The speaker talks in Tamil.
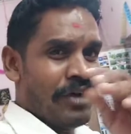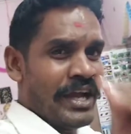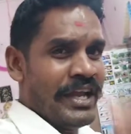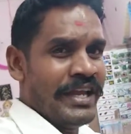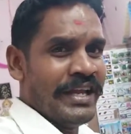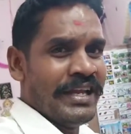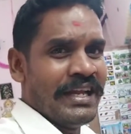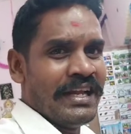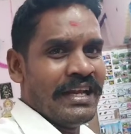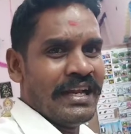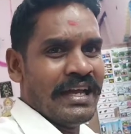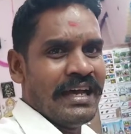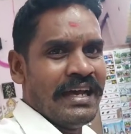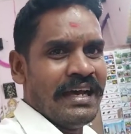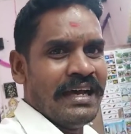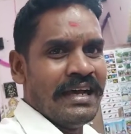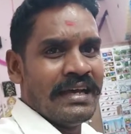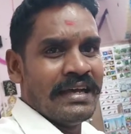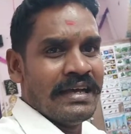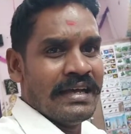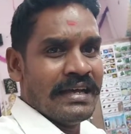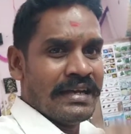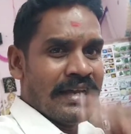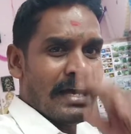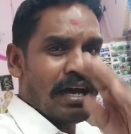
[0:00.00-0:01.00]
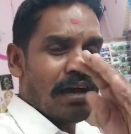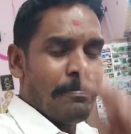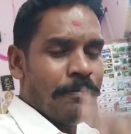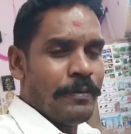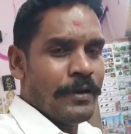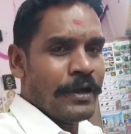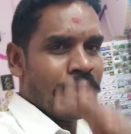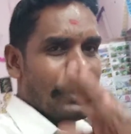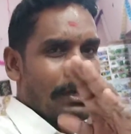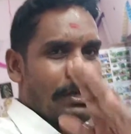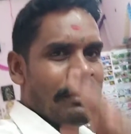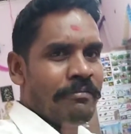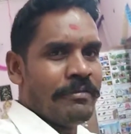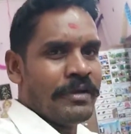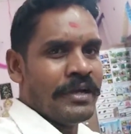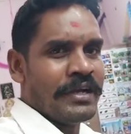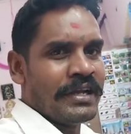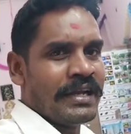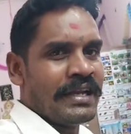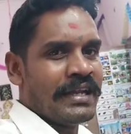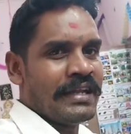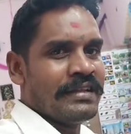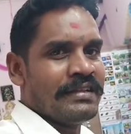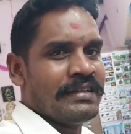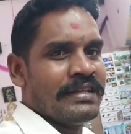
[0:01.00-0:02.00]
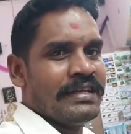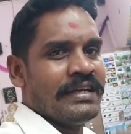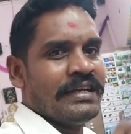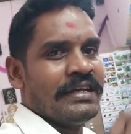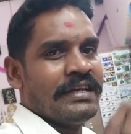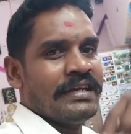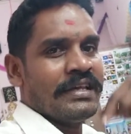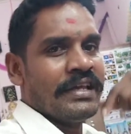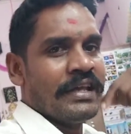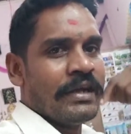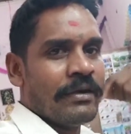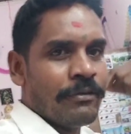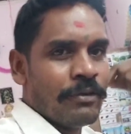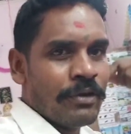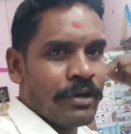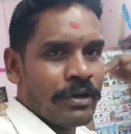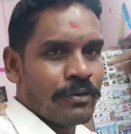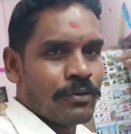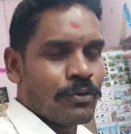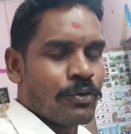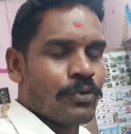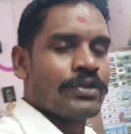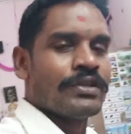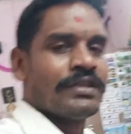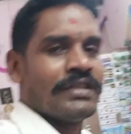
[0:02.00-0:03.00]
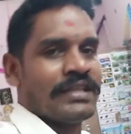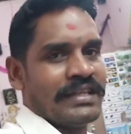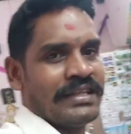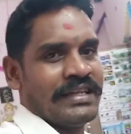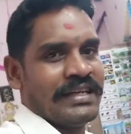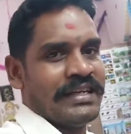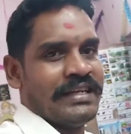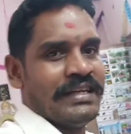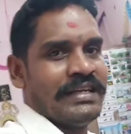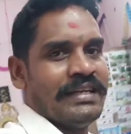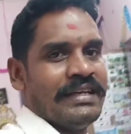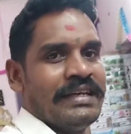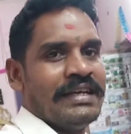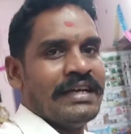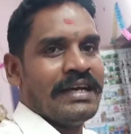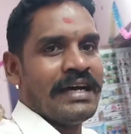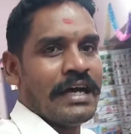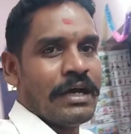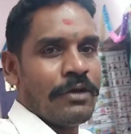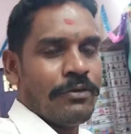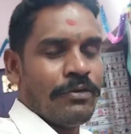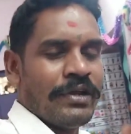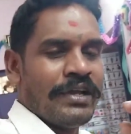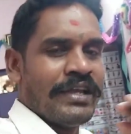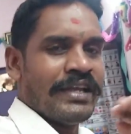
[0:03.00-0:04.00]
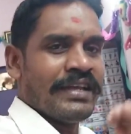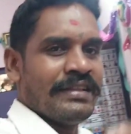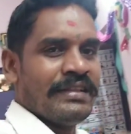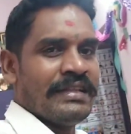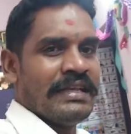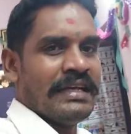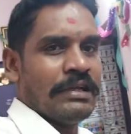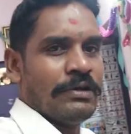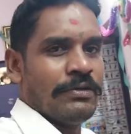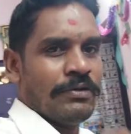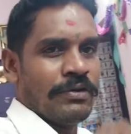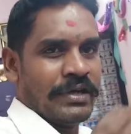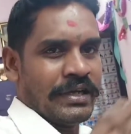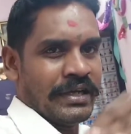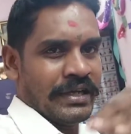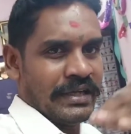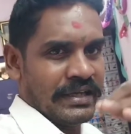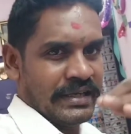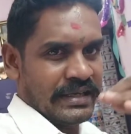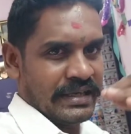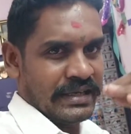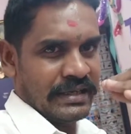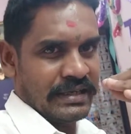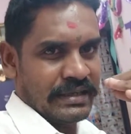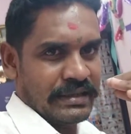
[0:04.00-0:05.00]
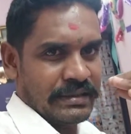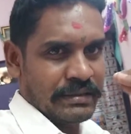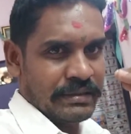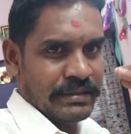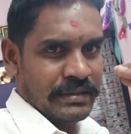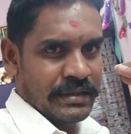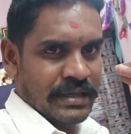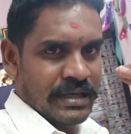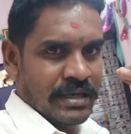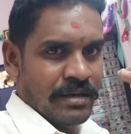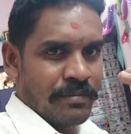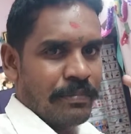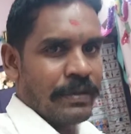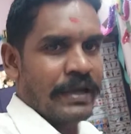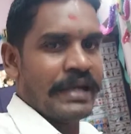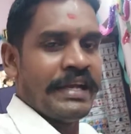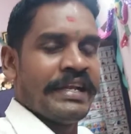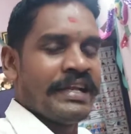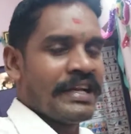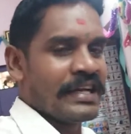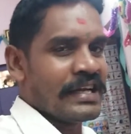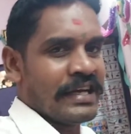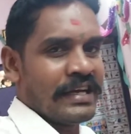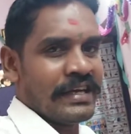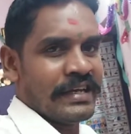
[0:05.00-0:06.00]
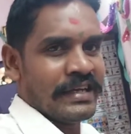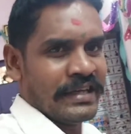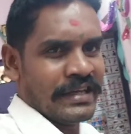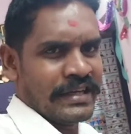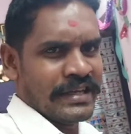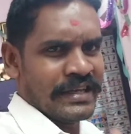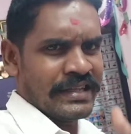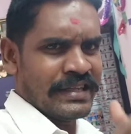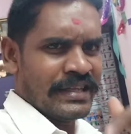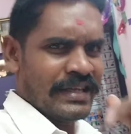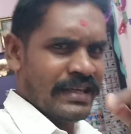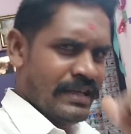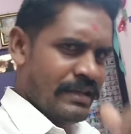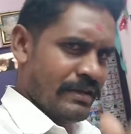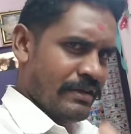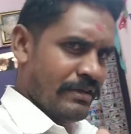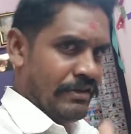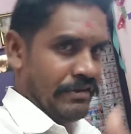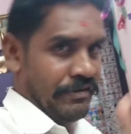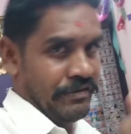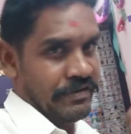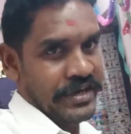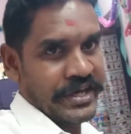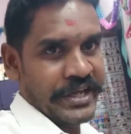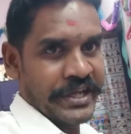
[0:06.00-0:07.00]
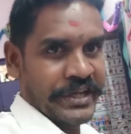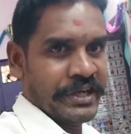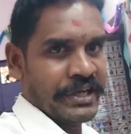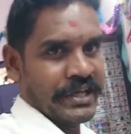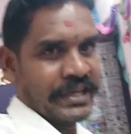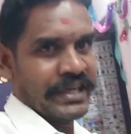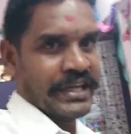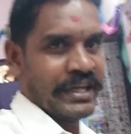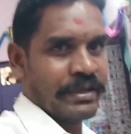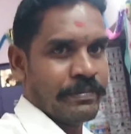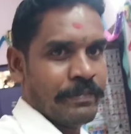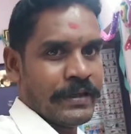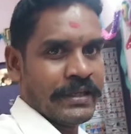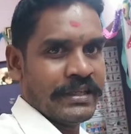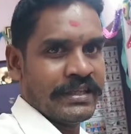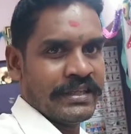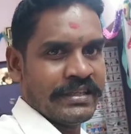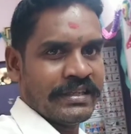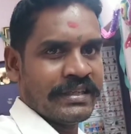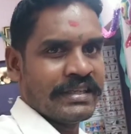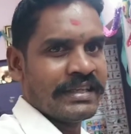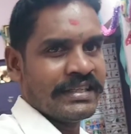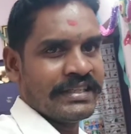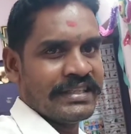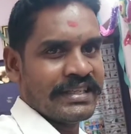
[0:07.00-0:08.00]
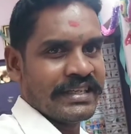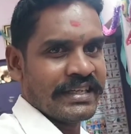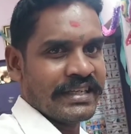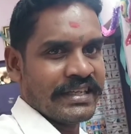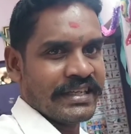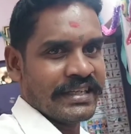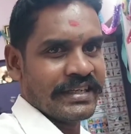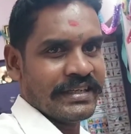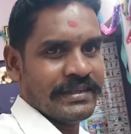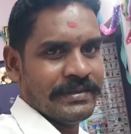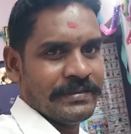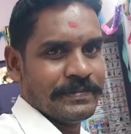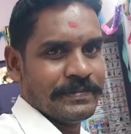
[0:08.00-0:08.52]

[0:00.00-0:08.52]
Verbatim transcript: ஃபைனலாக நாற்பது கிலோமீட்டர்லேருந்து எவ்வளோ கொடுத்தது அவர் எந்த அளவுக்கு பண்ணியிருக்காருங்கிறத வீடியோவில் நீங்கள் பார்த்து தெரிஞ்சுக்கிங்க